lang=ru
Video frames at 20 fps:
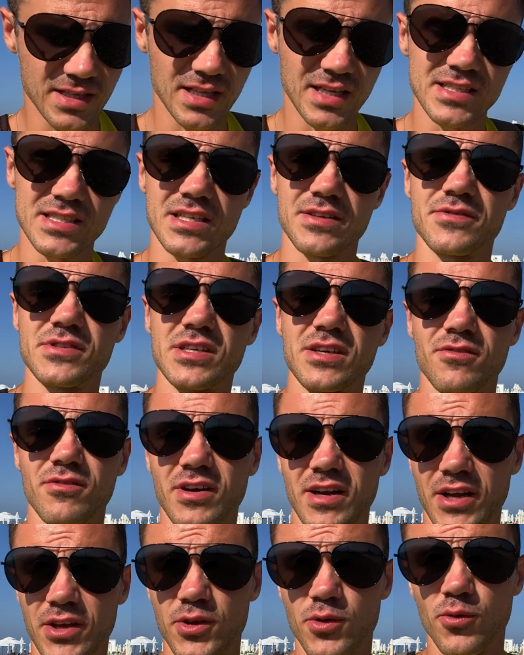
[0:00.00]
от
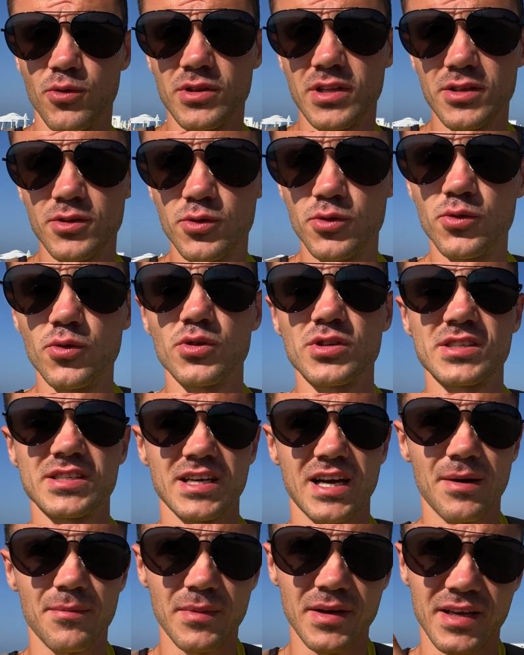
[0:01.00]
Лазаревского района до
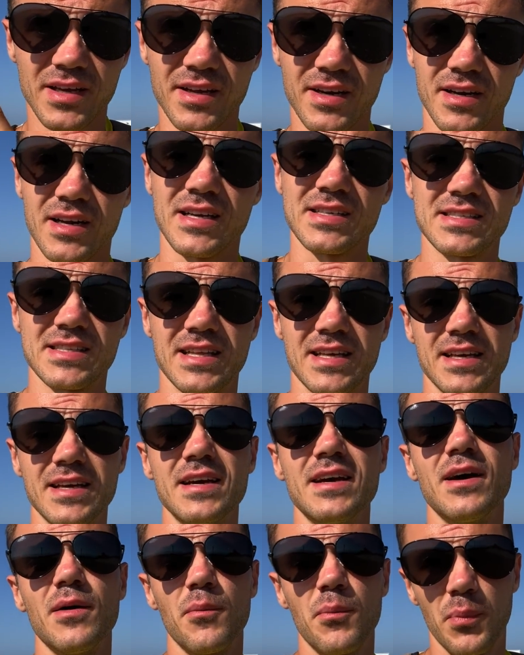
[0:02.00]
самой Красной
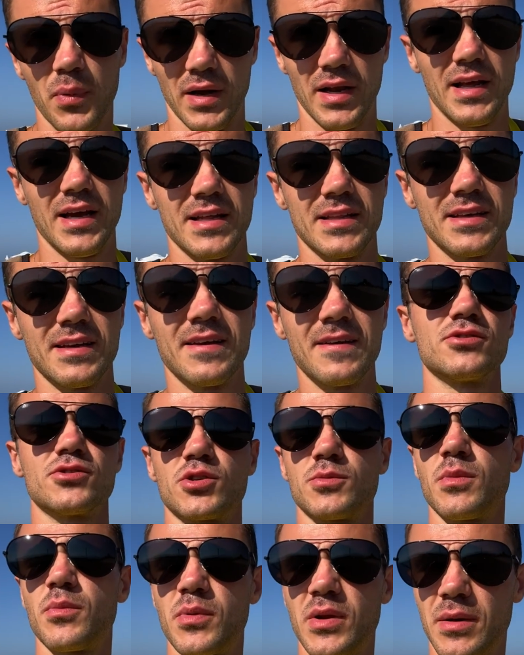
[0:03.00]
Поляны.
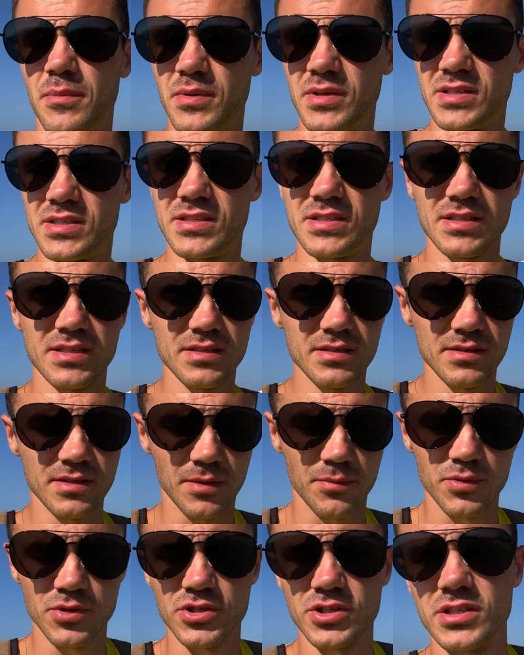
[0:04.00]
Чтобы приобрести,
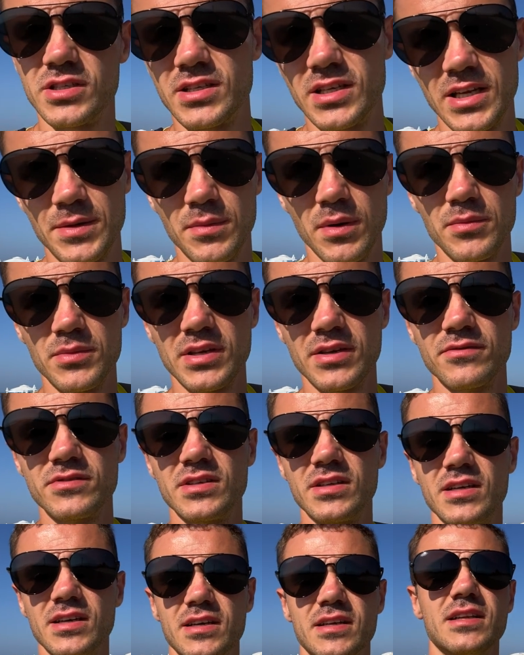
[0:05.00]
напишите либо мне в
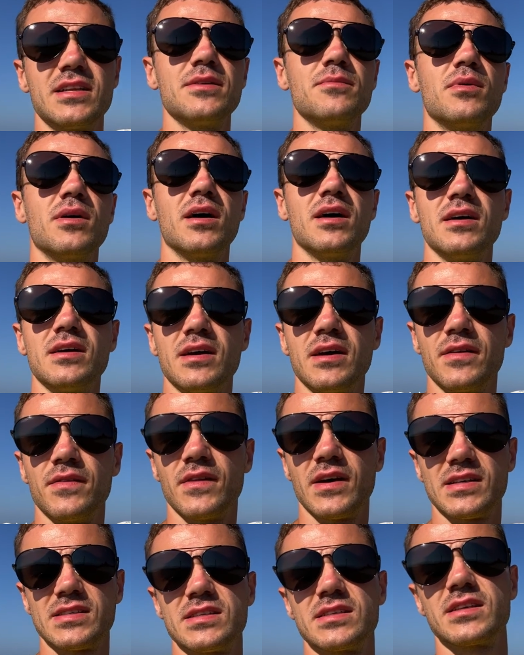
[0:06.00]
директ, либо
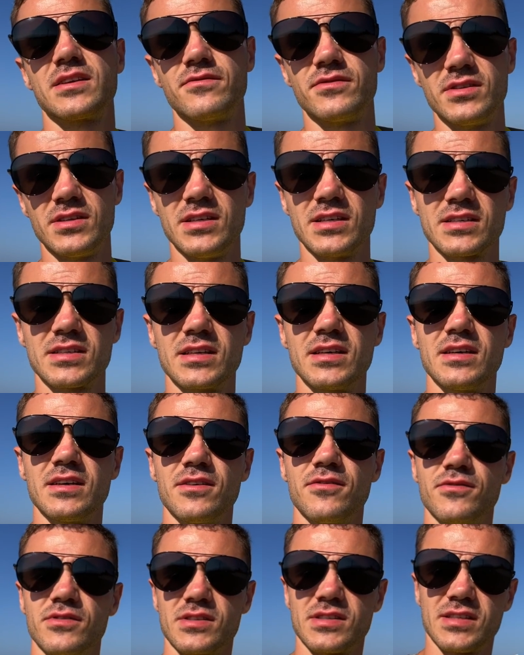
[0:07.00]
Настеньке в директ
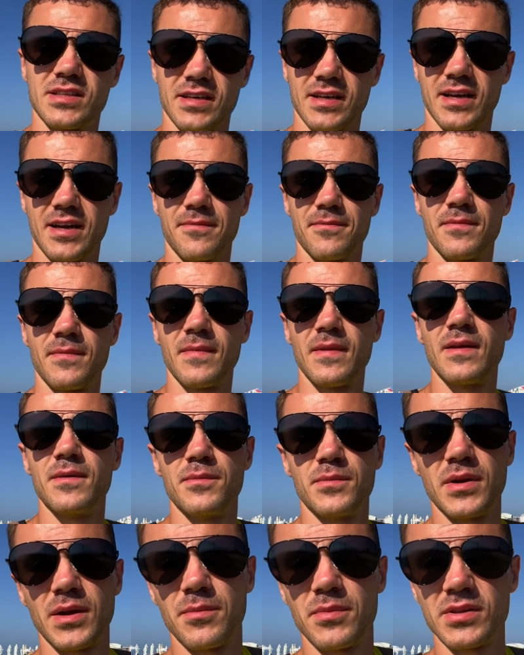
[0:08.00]
в Инстаграм.
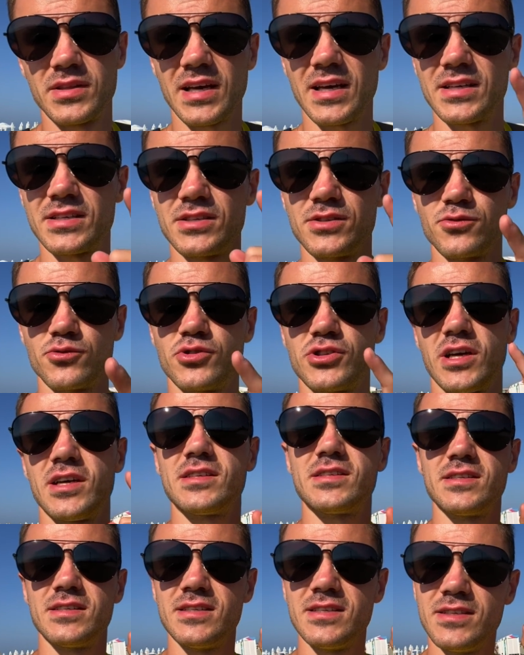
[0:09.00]
Приобретайте,
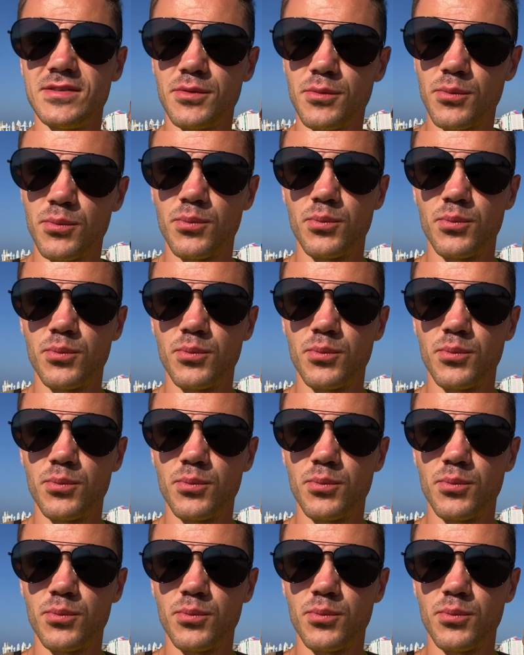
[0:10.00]
изучайте и